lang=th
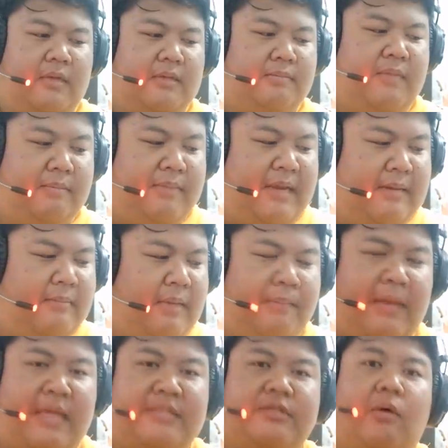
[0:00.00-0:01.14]
เหมือนเหมือนเป็นแบบ
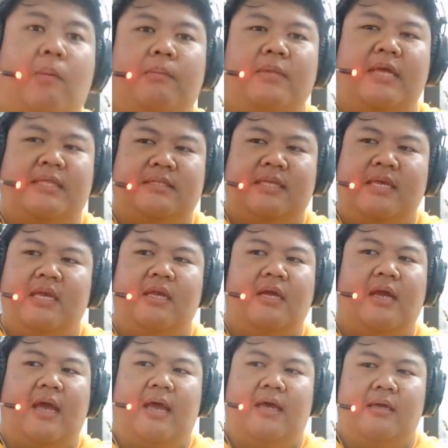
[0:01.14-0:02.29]
อาสมที่สักที่ห
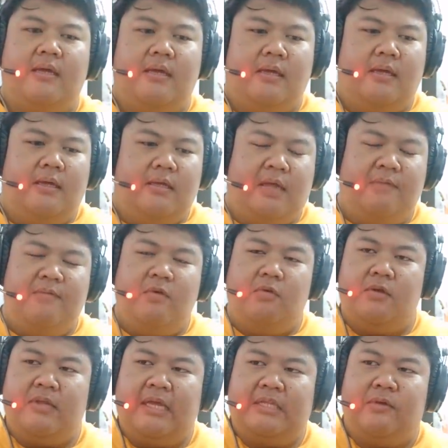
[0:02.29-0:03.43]
นึ่งอะในวิว
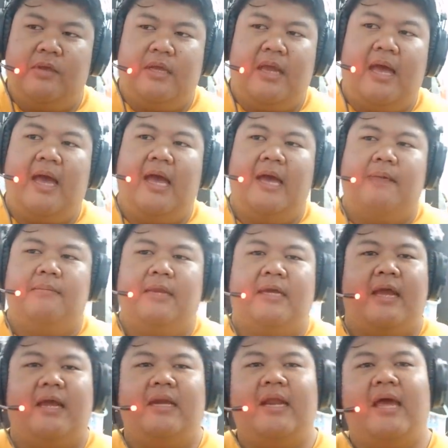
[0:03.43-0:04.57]
ทิวทัศน์สวยงามแล้ว
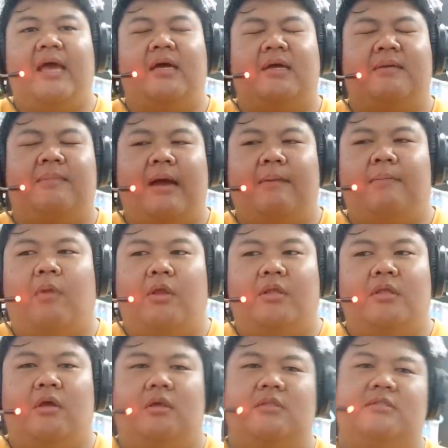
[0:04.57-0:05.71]
แกก็นั่งพักผ่อน
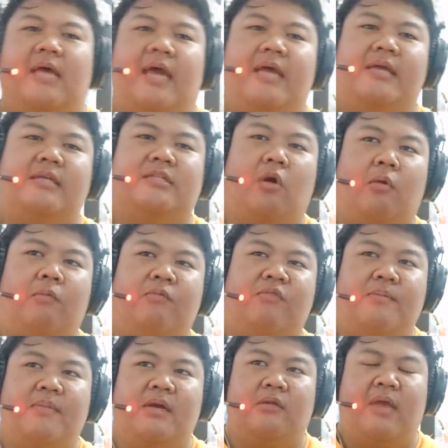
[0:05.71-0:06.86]
หย่อนใจชม
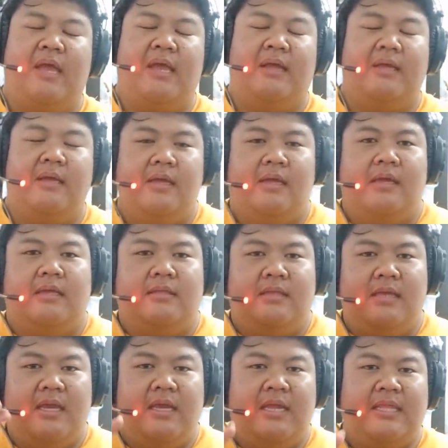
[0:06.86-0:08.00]
ฝีมือตัวเอง
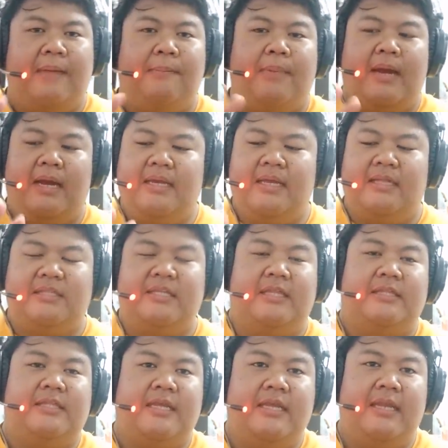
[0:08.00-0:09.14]
ที่ได้ทำภารกิจเสร็
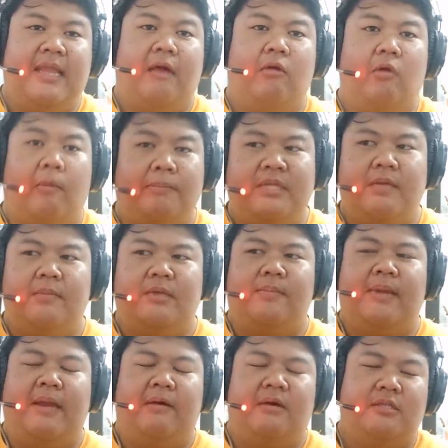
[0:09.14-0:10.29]
จสิ้นแล้วลบสิ่งมีชีวิ
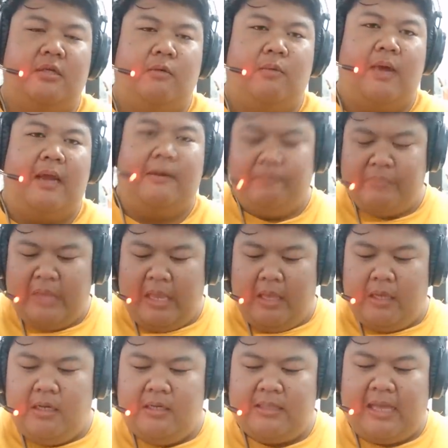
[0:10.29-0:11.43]
ตไปแล้วครึ่งจักรวาล
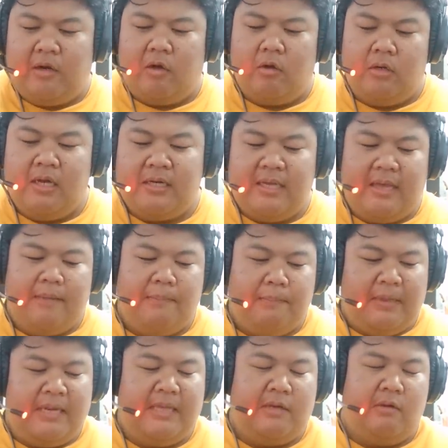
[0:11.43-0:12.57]
คือธานอสของเรื่องนี้
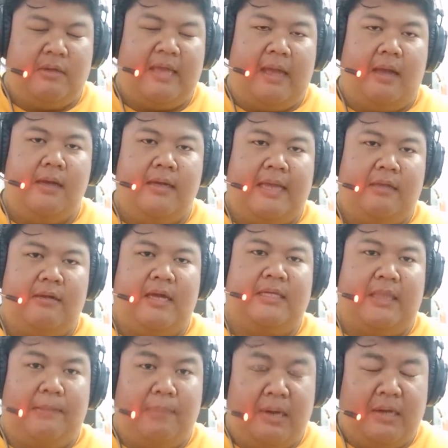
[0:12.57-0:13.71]
ประเด็นของแกก็คือแกต้องการ
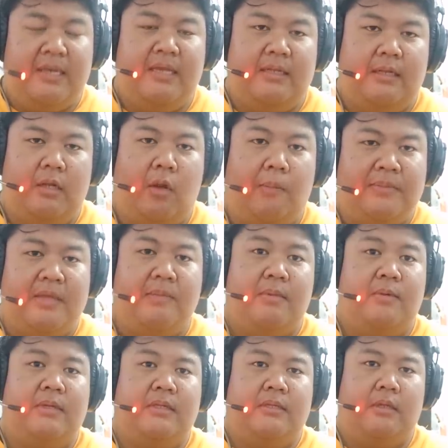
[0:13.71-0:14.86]
ทำภารกิจลบสิ่งมี
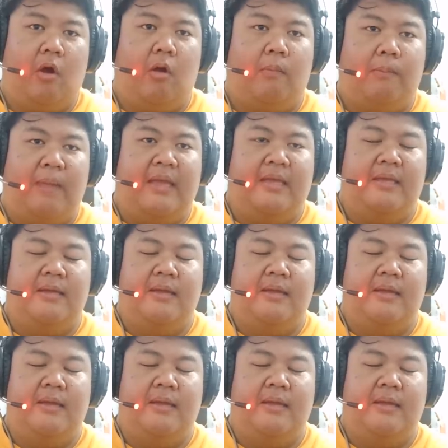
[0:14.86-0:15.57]
ชีวิตออกไป